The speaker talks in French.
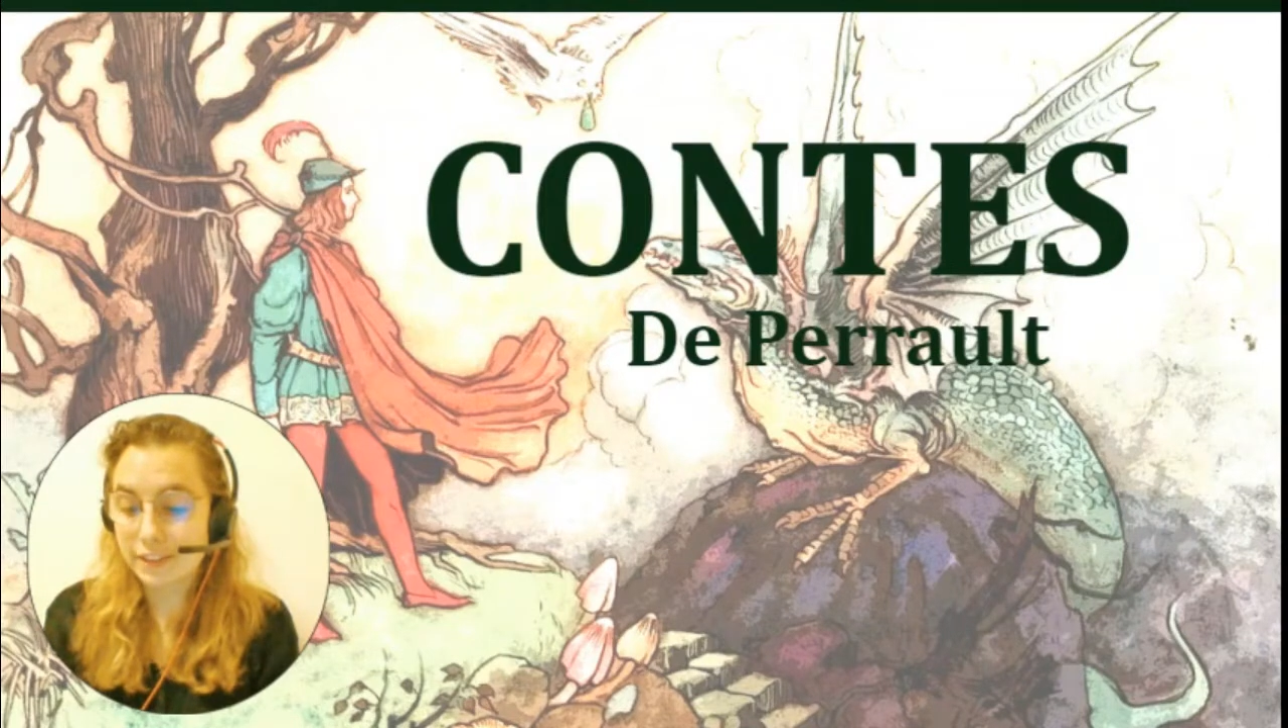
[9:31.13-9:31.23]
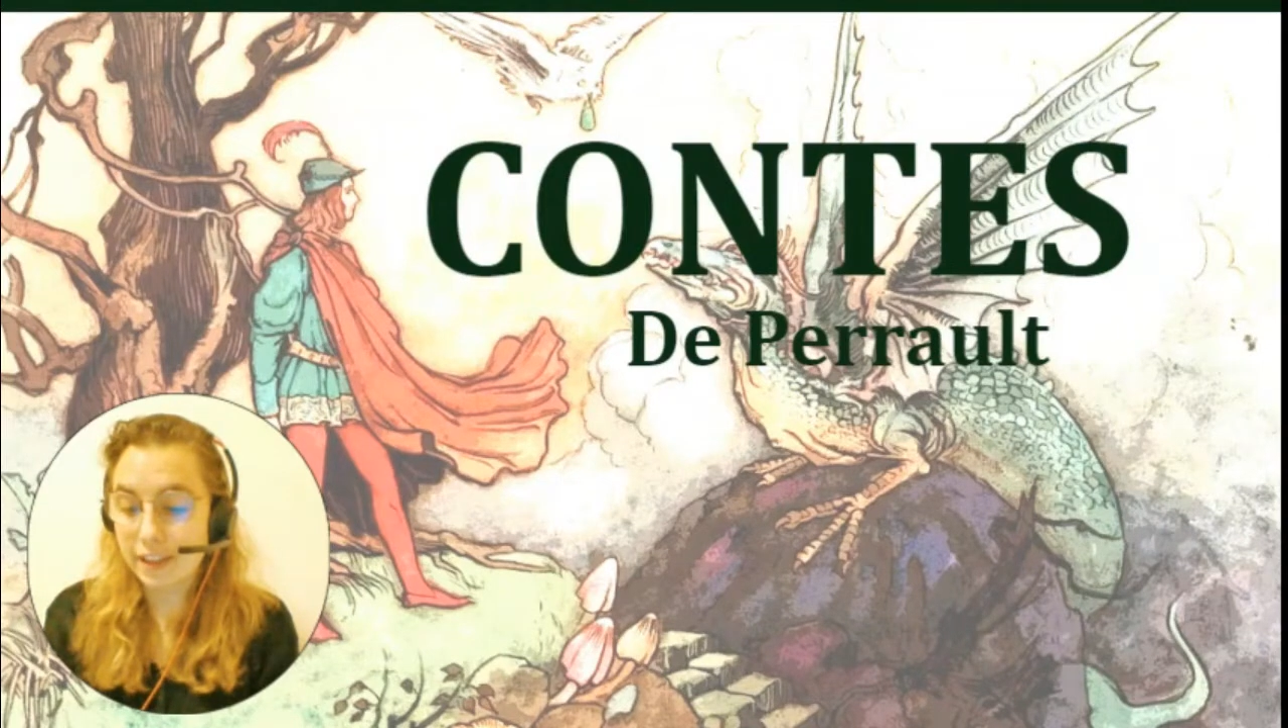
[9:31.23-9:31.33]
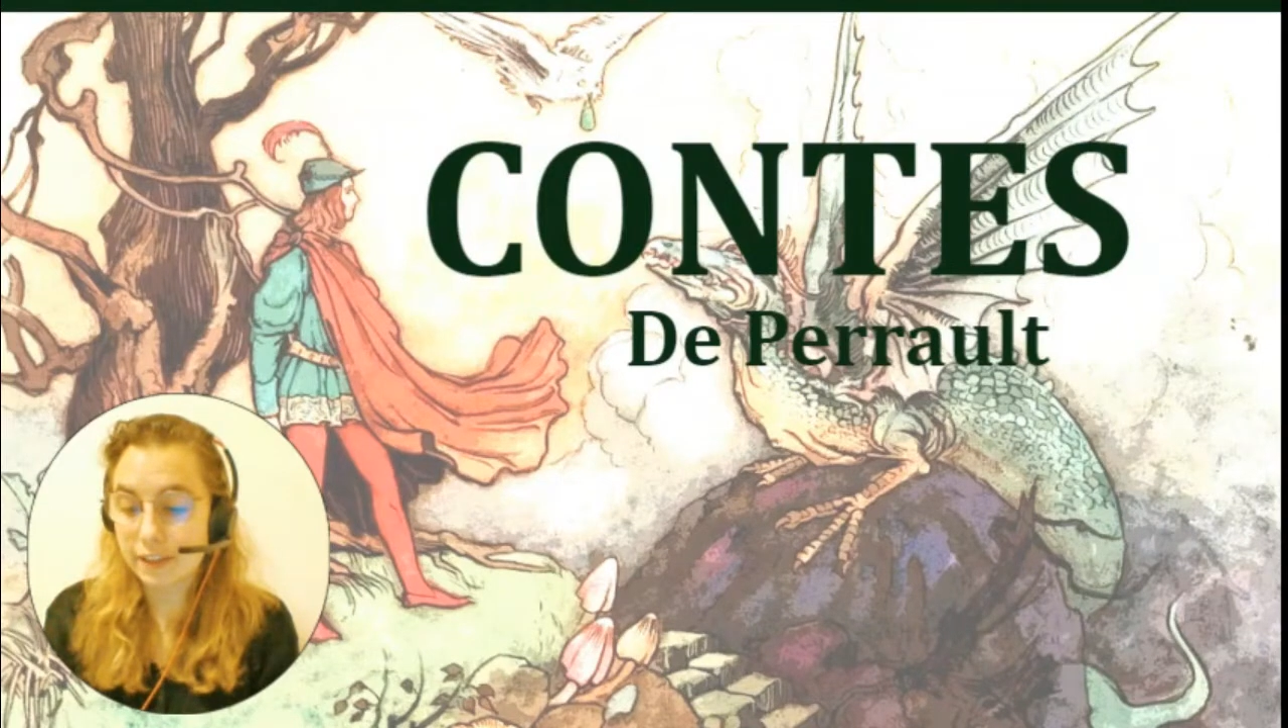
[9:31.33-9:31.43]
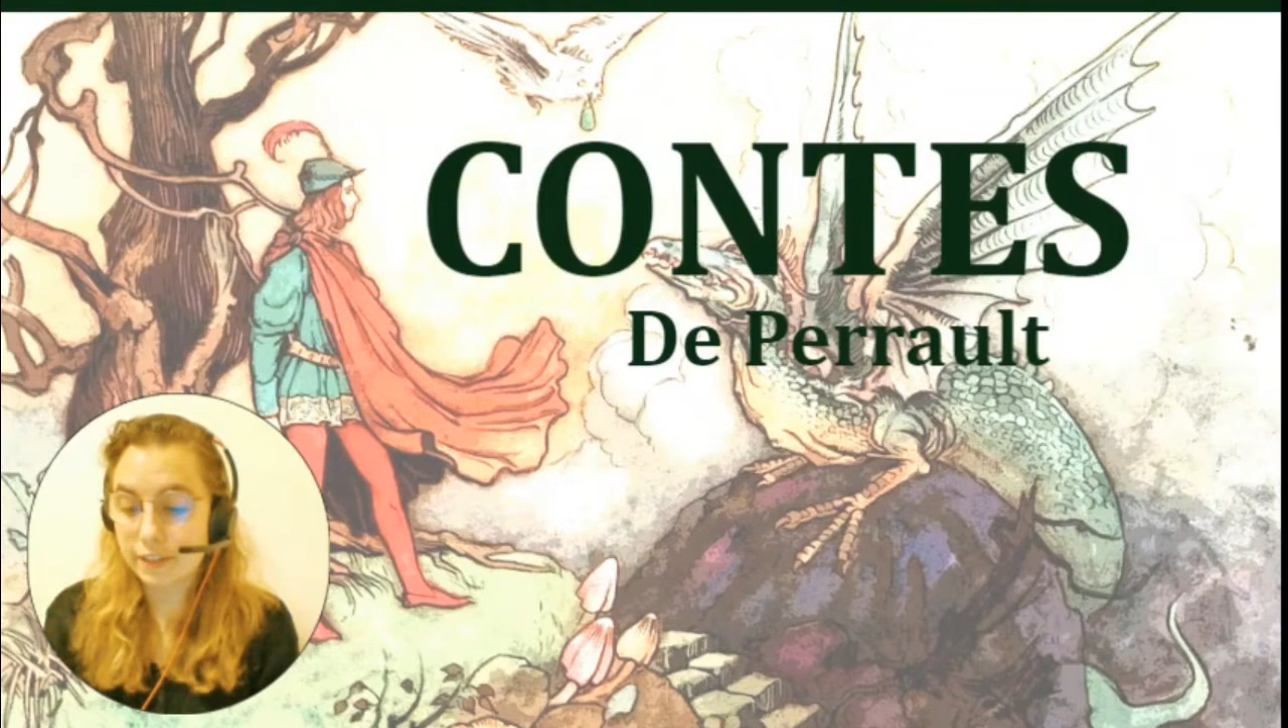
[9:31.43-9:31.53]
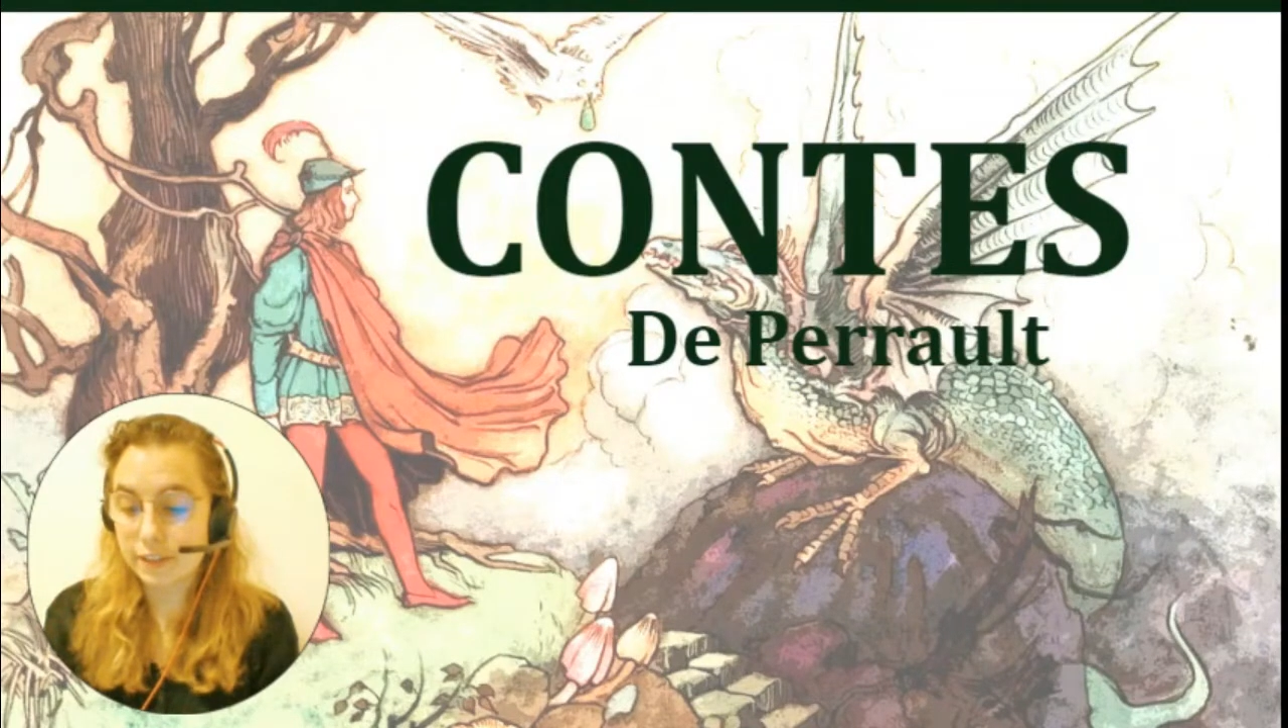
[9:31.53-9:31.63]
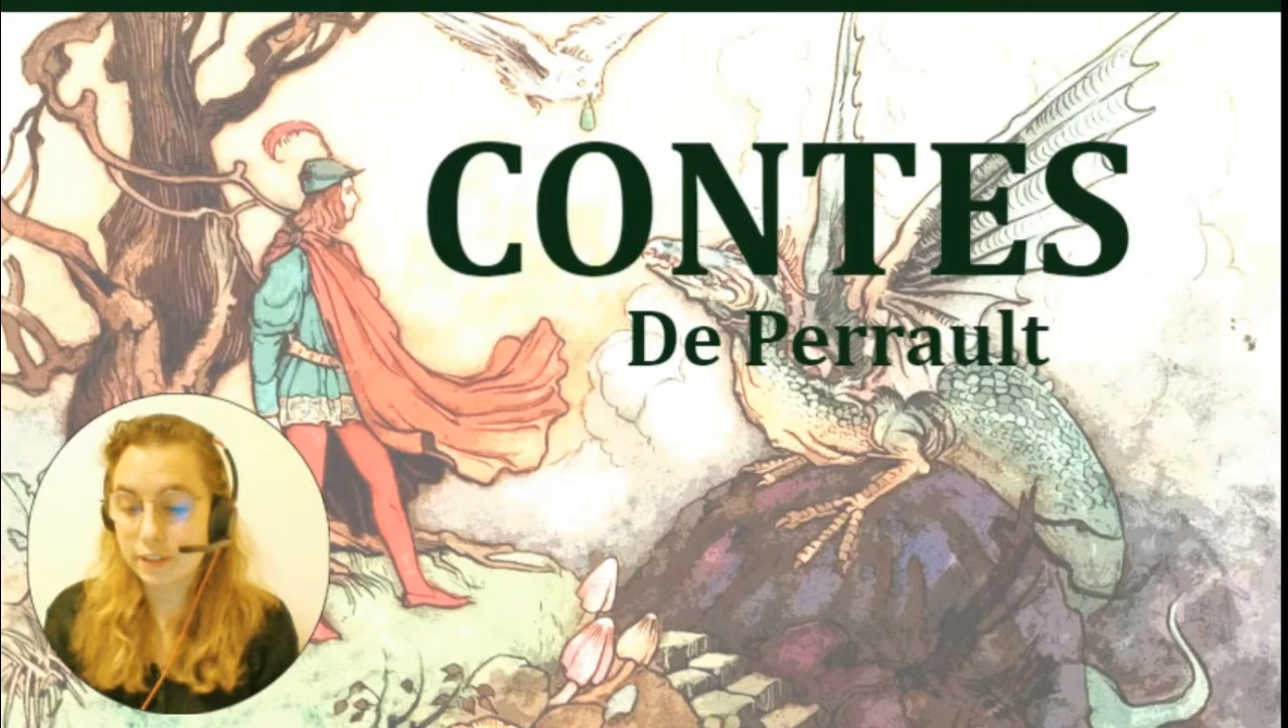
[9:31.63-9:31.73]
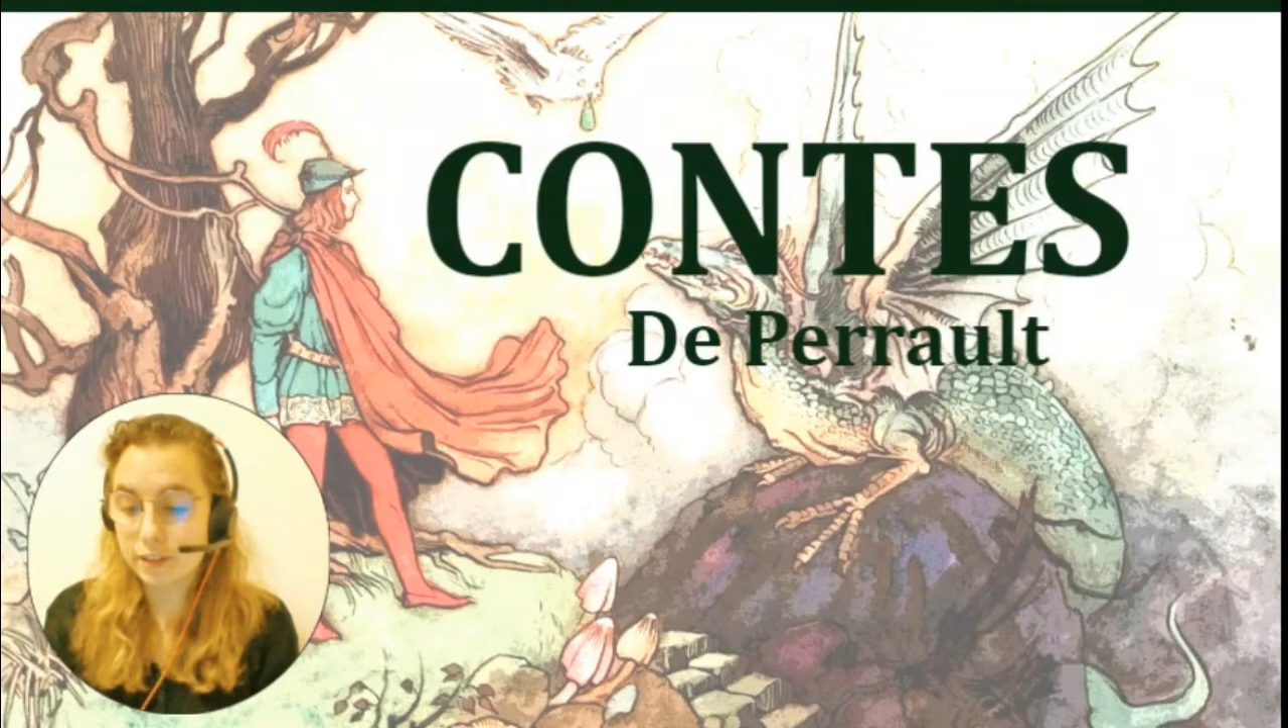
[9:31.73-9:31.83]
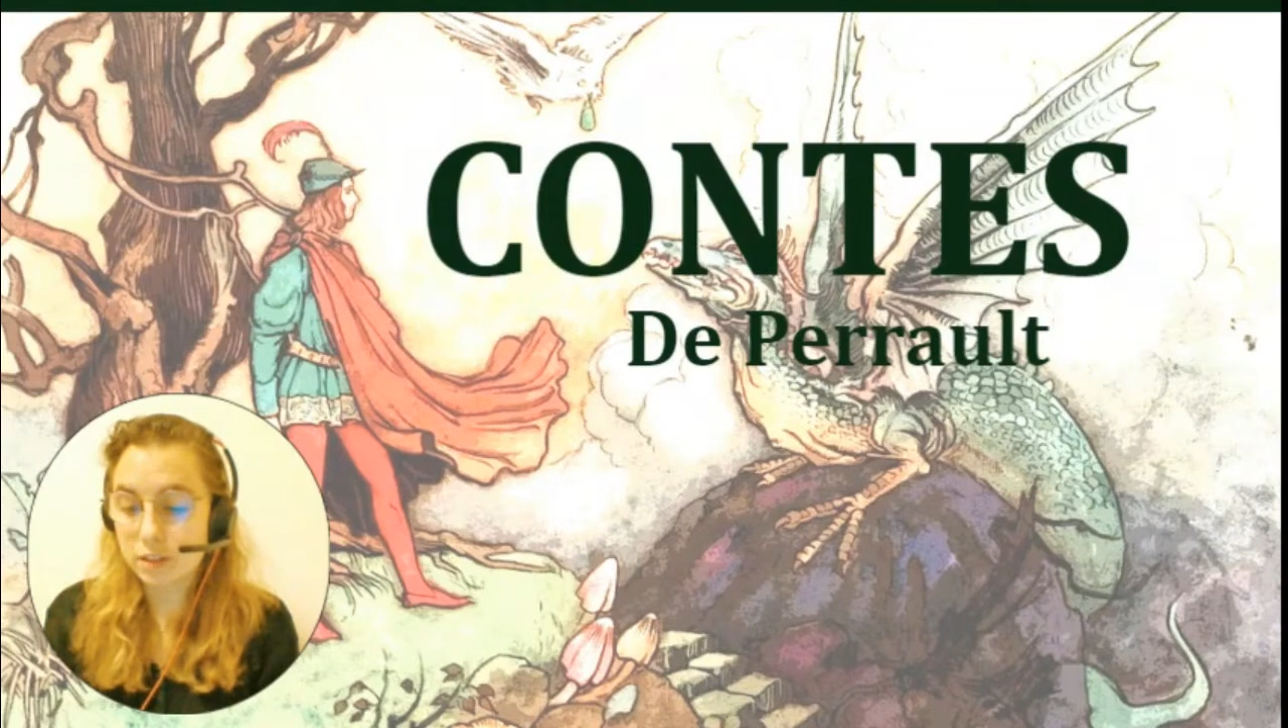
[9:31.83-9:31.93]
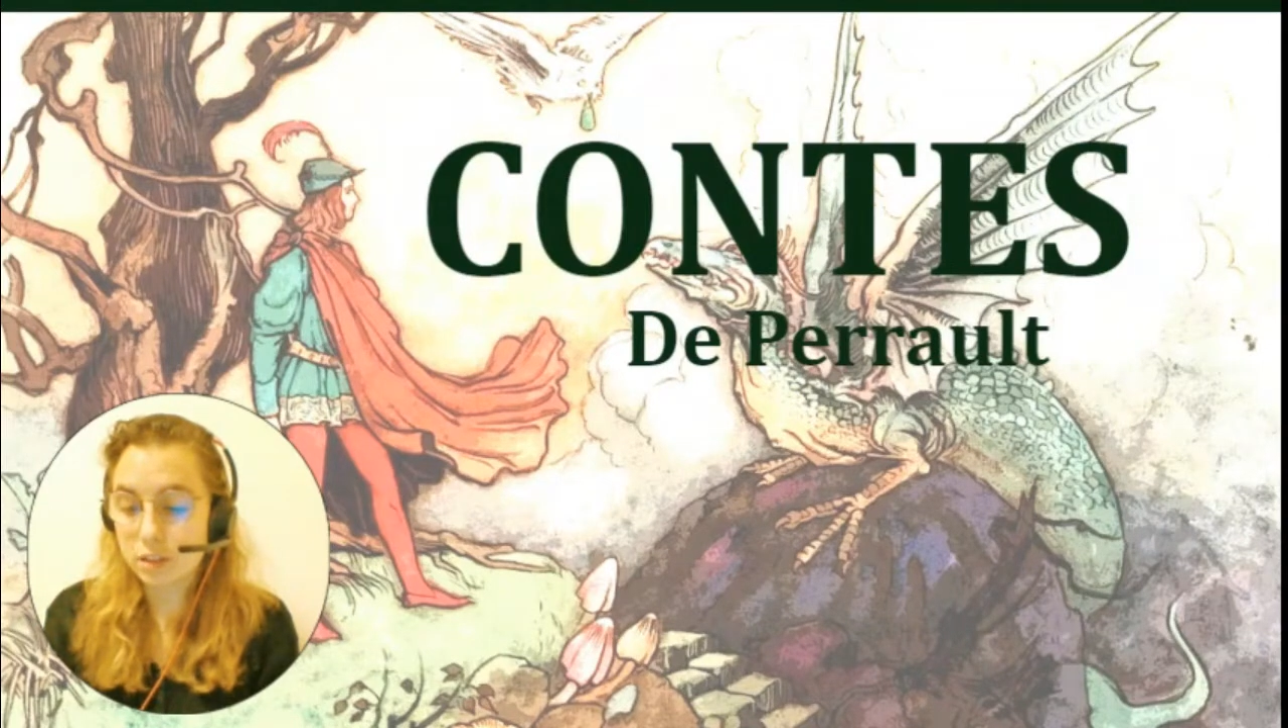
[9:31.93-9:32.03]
la tête